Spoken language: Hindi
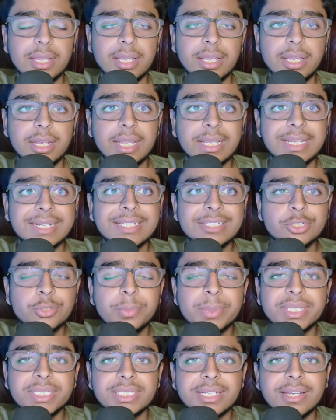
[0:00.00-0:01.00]
लेकिन इसके
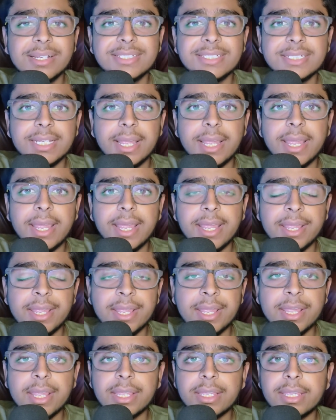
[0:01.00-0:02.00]
ऊपर शर्त यह है
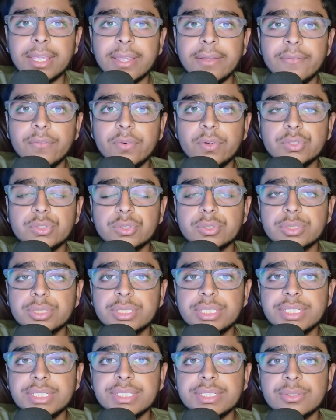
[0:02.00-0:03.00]
कि वो जो
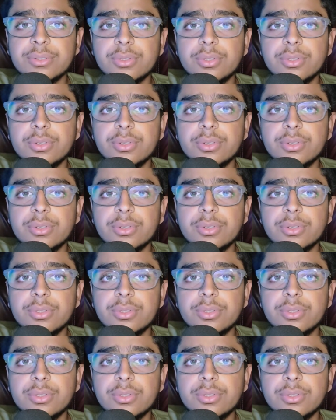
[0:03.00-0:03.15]
चीज़ हो